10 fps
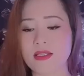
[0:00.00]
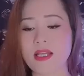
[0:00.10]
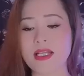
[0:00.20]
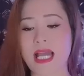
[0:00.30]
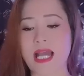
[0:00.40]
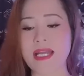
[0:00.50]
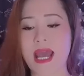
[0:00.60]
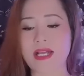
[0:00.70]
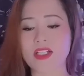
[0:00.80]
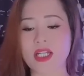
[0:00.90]
Tất cả
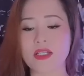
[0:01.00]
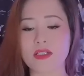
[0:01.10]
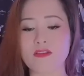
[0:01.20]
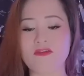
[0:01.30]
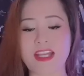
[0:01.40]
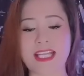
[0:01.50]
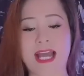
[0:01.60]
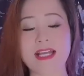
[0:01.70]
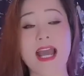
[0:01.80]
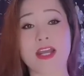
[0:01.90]
đang trên đường về
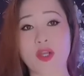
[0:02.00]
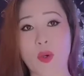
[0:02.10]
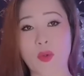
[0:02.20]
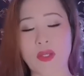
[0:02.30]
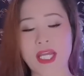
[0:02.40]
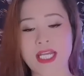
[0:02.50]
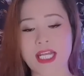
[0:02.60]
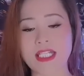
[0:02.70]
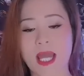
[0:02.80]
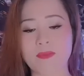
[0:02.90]
thẳng Hà Nội
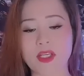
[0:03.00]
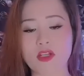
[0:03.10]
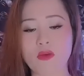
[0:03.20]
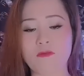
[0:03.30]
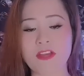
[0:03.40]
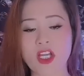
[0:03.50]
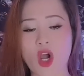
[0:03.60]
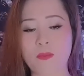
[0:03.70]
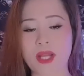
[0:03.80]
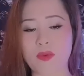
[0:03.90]
để tham dự một phiên
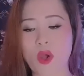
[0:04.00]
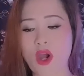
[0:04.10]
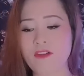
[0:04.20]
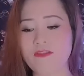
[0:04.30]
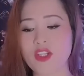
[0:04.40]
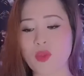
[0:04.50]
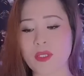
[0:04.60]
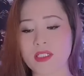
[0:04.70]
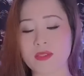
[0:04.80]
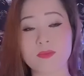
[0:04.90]
họp nào đó với Trung
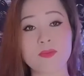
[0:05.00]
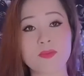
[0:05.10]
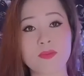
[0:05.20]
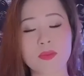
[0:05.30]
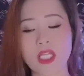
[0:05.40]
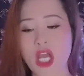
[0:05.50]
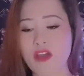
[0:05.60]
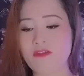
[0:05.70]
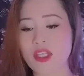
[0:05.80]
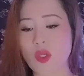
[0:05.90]
ương.
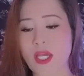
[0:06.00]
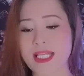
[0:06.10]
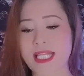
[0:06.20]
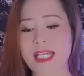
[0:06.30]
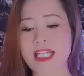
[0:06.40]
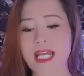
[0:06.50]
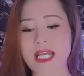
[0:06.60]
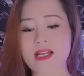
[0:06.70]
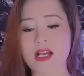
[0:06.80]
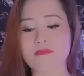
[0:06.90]
Vì chuyện xảy ra đã
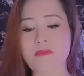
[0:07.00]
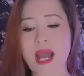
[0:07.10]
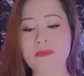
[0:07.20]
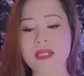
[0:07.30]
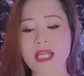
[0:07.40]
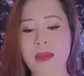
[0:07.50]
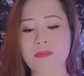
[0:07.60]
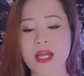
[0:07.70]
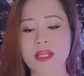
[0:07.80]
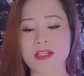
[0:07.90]
gần 30
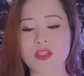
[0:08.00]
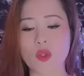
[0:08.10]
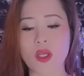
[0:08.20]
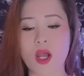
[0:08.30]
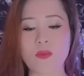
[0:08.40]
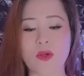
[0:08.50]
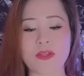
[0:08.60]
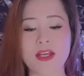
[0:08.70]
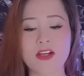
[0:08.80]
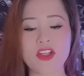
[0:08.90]
năm nên tôi không còn
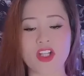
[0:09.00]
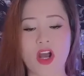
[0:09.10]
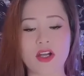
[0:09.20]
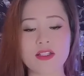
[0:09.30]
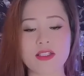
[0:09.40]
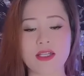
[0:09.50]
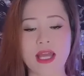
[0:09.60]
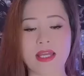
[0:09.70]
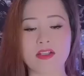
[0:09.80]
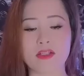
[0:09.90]
nhớ rõ tên
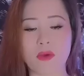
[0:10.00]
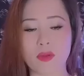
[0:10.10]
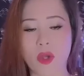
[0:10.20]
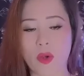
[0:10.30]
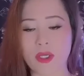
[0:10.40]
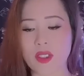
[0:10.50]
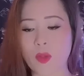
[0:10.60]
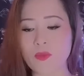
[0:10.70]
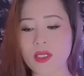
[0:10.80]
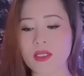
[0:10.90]
hai người bộ đội
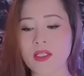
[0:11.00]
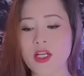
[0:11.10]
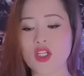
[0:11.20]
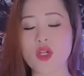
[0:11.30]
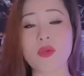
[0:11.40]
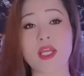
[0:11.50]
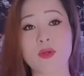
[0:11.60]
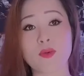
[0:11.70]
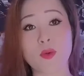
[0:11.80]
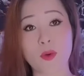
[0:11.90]
cũng như số
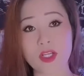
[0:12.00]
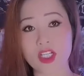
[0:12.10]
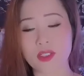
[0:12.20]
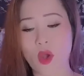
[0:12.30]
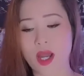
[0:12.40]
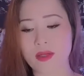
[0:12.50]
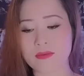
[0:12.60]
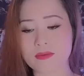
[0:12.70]
hiệu của sư đoàn.